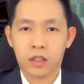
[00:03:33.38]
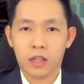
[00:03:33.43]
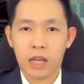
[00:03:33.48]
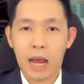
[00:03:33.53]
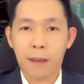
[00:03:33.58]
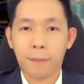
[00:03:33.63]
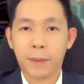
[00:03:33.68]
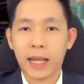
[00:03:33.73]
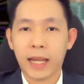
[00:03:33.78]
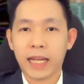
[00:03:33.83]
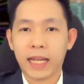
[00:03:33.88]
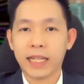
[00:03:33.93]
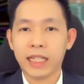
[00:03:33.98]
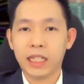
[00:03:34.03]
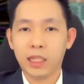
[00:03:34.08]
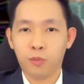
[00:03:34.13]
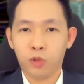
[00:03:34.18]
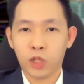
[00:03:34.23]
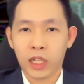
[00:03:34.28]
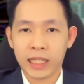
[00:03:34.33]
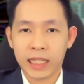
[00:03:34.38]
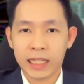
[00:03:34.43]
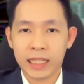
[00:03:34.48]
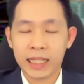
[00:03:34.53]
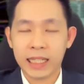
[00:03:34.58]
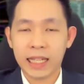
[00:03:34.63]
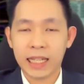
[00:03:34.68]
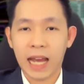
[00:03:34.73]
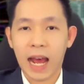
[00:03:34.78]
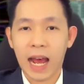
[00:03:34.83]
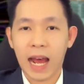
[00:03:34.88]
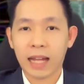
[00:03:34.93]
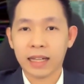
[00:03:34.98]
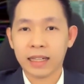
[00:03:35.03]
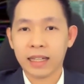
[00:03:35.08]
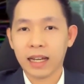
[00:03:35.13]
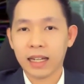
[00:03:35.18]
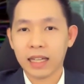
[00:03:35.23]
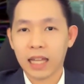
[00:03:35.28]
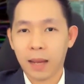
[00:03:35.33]
Apalagi di bulan ini
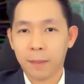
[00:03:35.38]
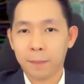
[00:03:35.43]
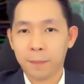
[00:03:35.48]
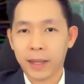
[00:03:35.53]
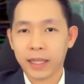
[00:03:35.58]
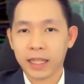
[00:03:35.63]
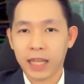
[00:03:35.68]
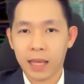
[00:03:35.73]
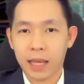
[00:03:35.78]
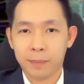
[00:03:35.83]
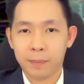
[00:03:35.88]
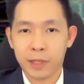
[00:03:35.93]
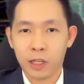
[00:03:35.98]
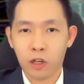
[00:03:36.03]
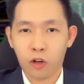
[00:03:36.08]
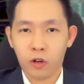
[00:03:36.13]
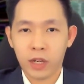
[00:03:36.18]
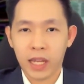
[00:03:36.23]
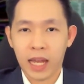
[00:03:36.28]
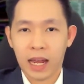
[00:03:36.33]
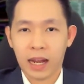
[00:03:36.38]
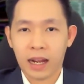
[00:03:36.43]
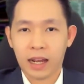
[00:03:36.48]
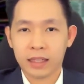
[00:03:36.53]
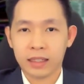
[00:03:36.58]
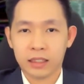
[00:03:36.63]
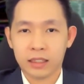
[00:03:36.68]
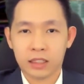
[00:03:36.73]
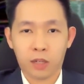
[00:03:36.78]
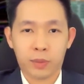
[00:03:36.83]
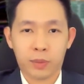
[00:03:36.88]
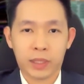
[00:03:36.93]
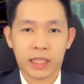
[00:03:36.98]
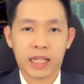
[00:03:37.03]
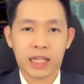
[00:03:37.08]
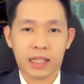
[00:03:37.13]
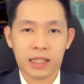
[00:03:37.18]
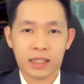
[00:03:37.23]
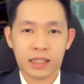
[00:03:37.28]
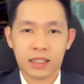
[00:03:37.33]
ada 8 IPO yang akan
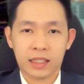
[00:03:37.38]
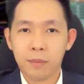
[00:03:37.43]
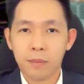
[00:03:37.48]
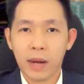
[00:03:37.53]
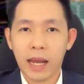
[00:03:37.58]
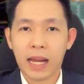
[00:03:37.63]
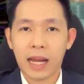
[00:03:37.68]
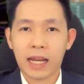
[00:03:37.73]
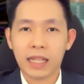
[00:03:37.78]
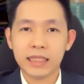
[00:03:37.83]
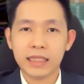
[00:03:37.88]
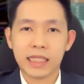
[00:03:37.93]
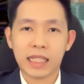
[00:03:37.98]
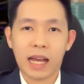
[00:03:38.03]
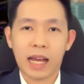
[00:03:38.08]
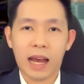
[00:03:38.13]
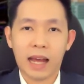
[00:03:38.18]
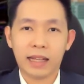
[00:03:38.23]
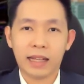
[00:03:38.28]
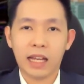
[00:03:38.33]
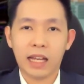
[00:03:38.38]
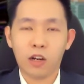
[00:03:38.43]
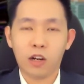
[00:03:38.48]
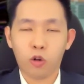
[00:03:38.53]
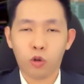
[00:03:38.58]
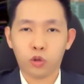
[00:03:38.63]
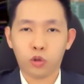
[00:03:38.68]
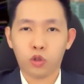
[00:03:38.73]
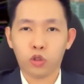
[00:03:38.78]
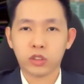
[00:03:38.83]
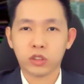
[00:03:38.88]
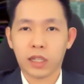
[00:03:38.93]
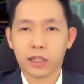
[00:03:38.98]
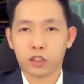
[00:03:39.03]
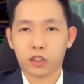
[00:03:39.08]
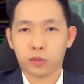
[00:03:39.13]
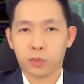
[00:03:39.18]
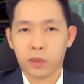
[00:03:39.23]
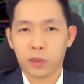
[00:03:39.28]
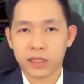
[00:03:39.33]
diterbitkan. Bayangkan jika Anda untung
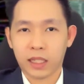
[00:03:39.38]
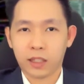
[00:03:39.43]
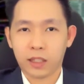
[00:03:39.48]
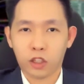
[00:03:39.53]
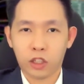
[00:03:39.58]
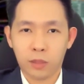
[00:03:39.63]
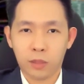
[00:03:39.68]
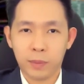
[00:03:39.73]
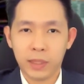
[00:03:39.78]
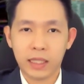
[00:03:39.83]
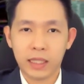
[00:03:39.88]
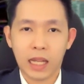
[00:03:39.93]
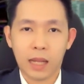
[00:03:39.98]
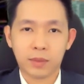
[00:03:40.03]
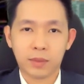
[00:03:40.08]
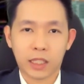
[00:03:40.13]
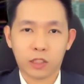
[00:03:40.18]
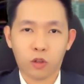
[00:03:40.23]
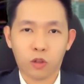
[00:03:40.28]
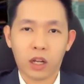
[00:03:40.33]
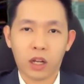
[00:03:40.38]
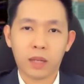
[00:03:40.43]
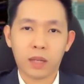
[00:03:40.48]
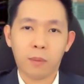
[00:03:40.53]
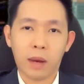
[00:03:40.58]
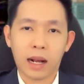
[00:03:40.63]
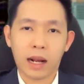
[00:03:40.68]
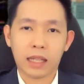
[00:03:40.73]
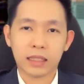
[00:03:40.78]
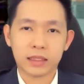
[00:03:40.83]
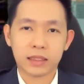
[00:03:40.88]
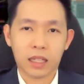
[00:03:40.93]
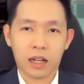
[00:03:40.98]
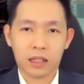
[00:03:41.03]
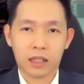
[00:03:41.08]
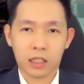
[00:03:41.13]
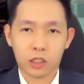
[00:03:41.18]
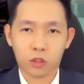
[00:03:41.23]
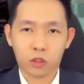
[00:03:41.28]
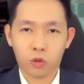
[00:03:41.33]
100% atau lebih dalam satu hari, maka
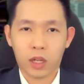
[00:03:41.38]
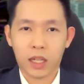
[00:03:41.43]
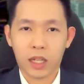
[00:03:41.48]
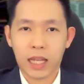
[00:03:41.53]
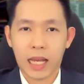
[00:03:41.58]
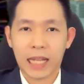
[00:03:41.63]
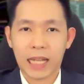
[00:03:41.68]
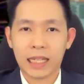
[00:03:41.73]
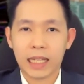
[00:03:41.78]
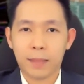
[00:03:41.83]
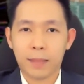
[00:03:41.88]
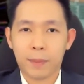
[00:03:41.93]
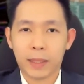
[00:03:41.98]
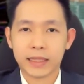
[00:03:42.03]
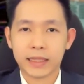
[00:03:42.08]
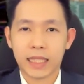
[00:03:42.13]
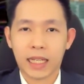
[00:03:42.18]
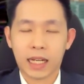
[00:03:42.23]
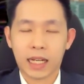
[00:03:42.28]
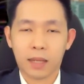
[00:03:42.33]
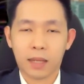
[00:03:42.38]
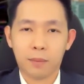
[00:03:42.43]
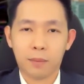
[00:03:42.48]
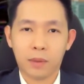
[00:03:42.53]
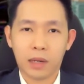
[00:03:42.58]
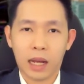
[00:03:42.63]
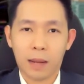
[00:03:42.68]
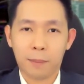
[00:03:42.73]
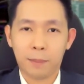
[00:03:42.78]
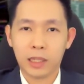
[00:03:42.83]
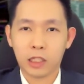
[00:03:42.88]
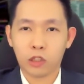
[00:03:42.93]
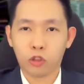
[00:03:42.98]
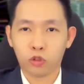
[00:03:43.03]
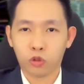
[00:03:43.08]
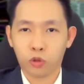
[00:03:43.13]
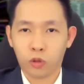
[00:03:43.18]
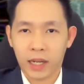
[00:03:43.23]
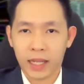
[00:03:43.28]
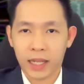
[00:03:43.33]
secara natural Anda pasti akan mengambil
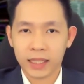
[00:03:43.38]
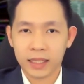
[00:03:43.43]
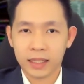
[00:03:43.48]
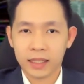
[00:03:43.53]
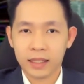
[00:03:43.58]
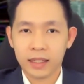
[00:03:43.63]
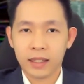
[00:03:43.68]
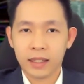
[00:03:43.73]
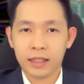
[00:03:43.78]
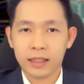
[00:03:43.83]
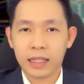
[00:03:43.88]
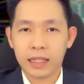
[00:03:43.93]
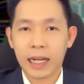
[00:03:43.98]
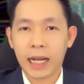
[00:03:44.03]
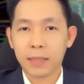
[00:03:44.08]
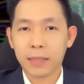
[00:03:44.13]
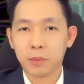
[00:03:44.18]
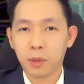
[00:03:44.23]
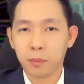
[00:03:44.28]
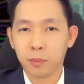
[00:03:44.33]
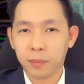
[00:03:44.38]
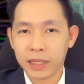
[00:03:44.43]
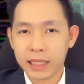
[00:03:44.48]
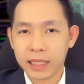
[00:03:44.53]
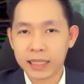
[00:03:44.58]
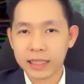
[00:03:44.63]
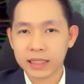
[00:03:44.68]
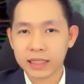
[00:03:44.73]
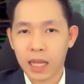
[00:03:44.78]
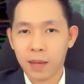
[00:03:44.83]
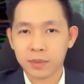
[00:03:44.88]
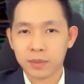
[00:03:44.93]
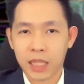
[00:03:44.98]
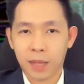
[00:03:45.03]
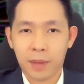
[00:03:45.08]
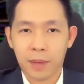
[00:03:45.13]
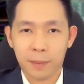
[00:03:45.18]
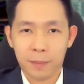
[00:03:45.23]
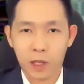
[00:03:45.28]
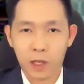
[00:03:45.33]
keuntungan dengan membeli
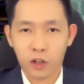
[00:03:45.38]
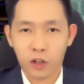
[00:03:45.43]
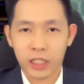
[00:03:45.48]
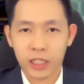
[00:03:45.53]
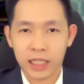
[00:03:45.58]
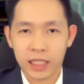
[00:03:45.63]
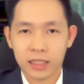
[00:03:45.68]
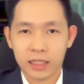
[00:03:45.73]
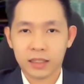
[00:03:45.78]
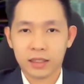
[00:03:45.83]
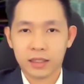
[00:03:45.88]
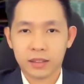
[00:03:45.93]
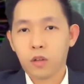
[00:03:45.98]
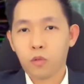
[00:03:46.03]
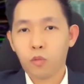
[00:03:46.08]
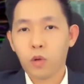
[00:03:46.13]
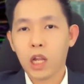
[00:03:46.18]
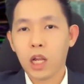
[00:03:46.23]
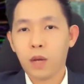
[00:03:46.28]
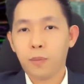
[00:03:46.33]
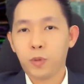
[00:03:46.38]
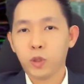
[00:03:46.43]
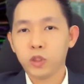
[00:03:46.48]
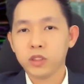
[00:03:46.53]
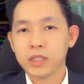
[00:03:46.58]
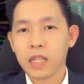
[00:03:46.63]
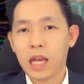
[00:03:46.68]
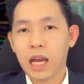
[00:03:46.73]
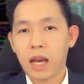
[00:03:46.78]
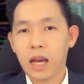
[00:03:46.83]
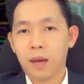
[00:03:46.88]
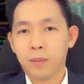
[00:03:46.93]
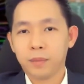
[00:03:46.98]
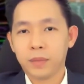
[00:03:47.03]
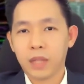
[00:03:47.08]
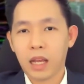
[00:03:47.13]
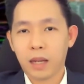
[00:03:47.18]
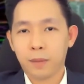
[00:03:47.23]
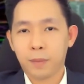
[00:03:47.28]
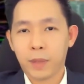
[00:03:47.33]
saham-saham IPO ini. Walaupun
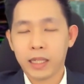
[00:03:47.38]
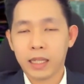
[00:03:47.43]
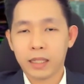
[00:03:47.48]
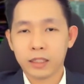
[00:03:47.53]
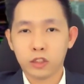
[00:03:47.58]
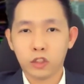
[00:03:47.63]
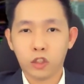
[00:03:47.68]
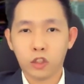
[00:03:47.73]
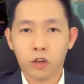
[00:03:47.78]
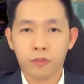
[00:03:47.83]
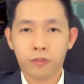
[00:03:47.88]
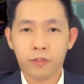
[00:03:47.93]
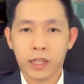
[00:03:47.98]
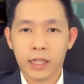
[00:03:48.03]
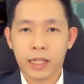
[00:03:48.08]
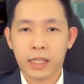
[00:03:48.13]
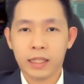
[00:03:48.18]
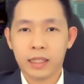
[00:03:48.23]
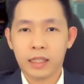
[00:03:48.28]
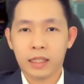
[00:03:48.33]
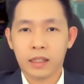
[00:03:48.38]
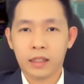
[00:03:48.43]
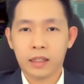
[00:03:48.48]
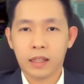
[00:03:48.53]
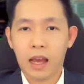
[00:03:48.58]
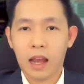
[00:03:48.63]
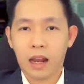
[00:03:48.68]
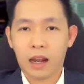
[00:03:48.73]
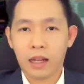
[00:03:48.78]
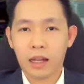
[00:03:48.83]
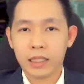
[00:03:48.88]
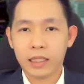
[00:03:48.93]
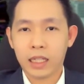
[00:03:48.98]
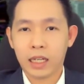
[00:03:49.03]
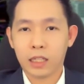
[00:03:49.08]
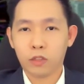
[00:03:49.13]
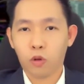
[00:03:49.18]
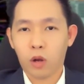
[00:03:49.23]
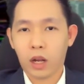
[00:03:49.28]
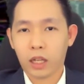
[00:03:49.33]
saham daripada Snowflake ini
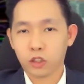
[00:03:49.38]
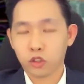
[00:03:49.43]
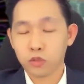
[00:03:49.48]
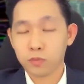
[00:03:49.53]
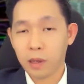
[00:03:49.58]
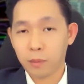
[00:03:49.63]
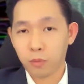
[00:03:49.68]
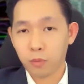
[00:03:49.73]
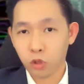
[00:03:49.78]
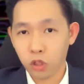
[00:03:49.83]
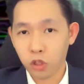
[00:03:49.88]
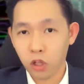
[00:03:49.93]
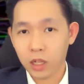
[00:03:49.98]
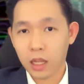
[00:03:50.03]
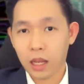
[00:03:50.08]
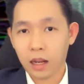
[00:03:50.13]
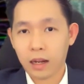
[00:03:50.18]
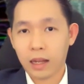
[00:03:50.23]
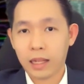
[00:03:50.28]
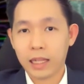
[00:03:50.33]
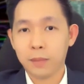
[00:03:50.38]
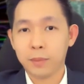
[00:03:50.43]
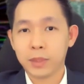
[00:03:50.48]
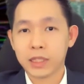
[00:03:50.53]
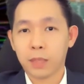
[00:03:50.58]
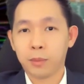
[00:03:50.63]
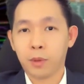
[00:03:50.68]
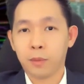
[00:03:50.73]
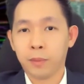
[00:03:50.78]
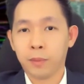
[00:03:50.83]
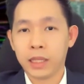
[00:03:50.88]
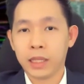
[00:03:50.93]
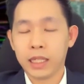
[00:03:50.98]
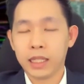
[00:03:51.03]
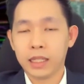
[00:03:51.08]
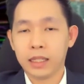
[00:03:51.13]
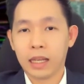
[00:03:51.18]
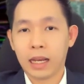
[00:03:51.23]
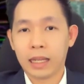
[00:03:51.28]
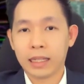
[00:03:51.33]
harganya 240 dolar, kalian bisa
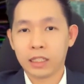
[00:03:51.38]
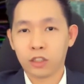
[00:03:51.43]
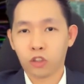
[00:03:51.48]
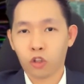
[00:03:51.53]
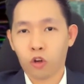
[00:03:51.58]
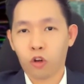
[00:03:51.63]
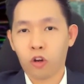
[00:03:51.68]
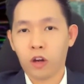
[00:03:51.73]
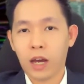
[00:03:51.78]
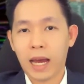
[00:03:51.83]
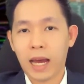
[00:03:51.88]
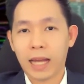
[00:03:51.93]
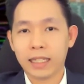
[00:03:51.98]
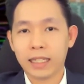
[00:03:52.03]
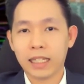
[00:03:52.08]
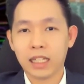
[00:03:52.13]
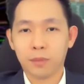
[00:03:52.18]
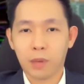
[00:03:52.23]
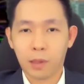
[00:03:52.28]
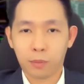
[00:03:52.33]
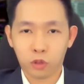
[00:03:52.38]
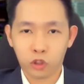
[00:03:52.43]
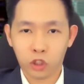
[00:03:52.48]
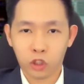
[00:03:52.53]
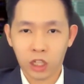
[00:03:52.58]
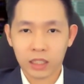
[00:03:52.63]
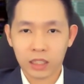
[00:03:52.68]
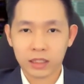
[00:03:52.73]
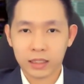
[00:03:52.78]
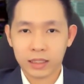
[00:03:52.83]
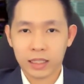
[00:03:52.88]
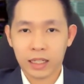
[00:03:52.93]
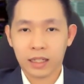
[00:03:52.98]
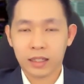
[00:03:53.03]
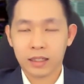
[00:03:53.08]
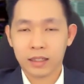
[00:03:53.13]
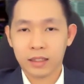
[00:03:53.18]
membeli dengan itu hanya 50 dolar saja.